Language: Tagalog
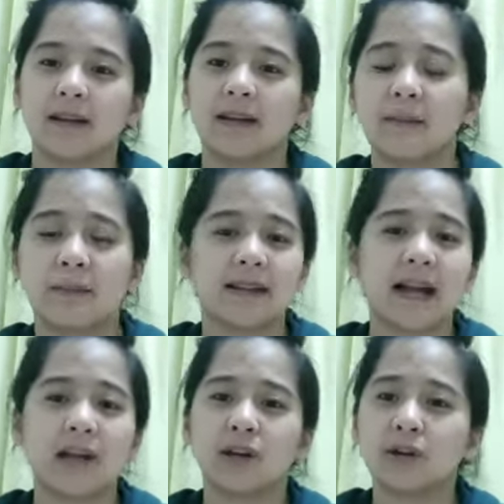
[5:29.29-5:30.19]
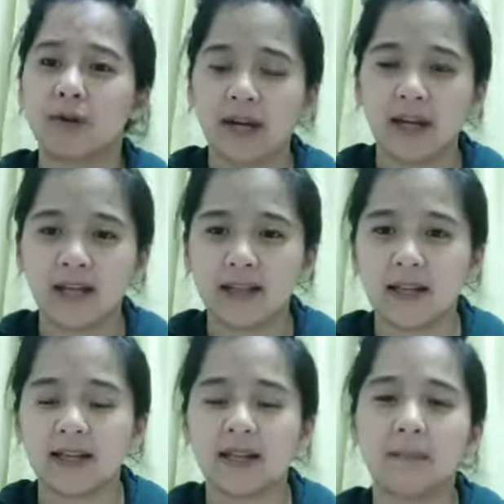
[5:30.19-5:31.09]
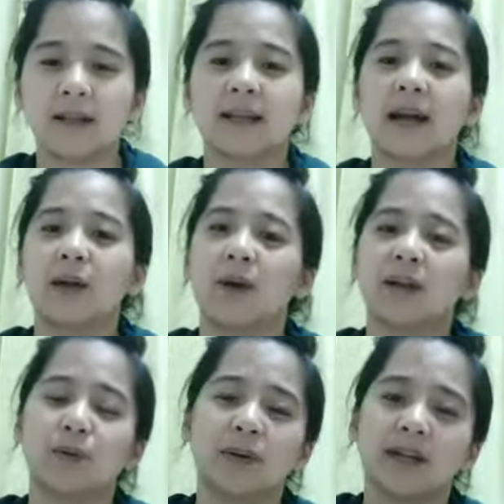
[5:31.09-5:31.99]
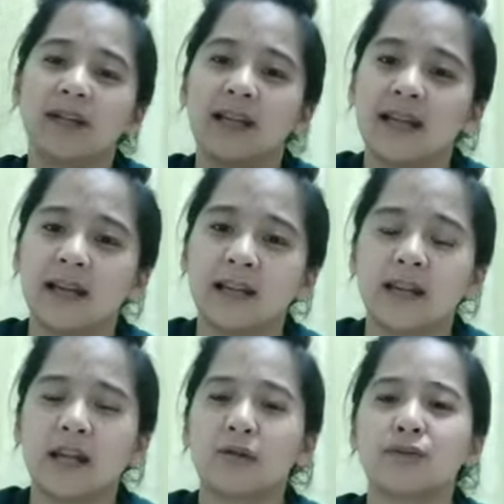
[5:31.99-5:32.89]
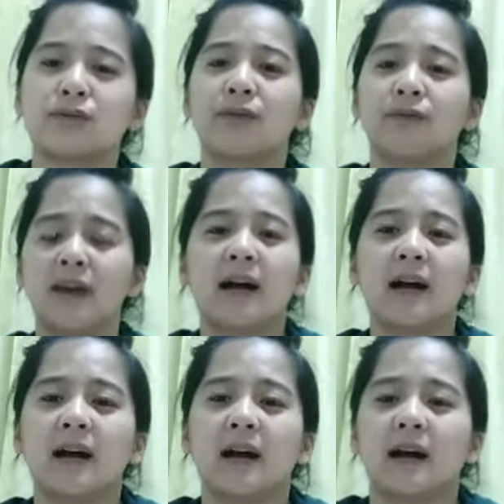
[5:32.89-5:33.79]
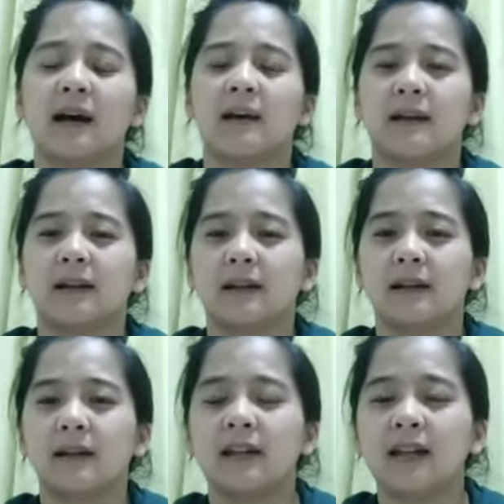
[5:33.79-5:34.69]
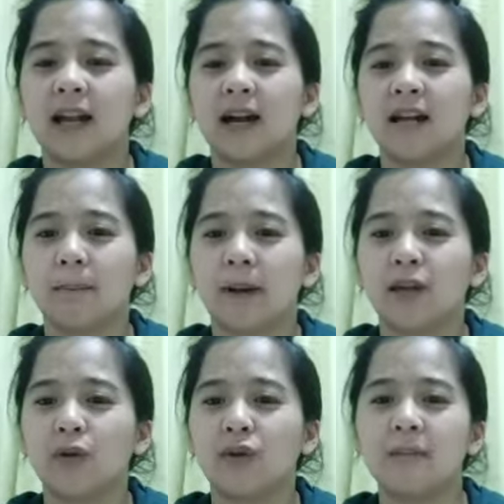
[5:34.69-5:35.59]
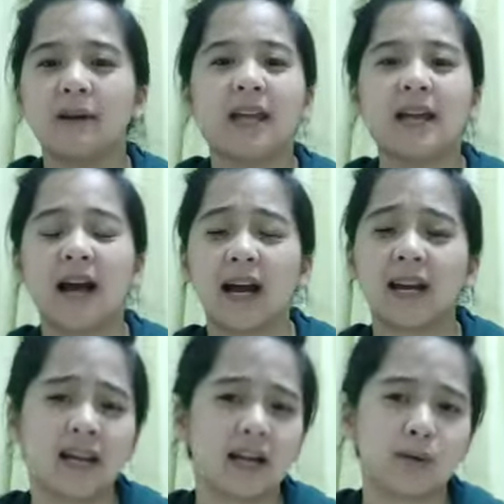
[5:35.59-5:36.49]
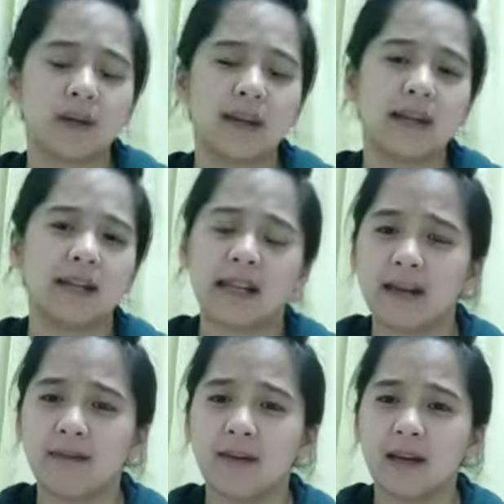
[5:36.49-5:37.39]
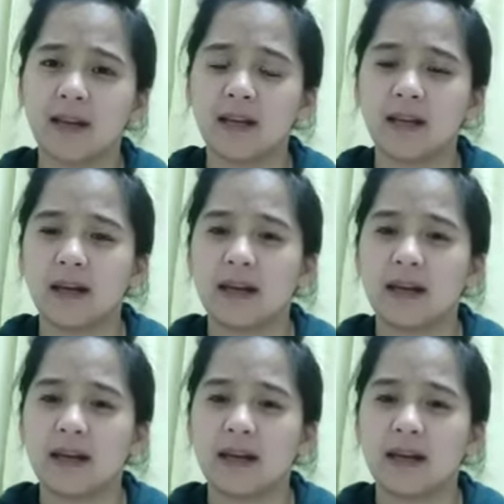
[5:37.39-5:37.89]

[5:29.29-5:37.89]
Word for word: Hindi man tayo great, hindi man tayo katulad nila na heroes of faith. Hindi nilaan ng Panginoon na maging hari katulad ni David.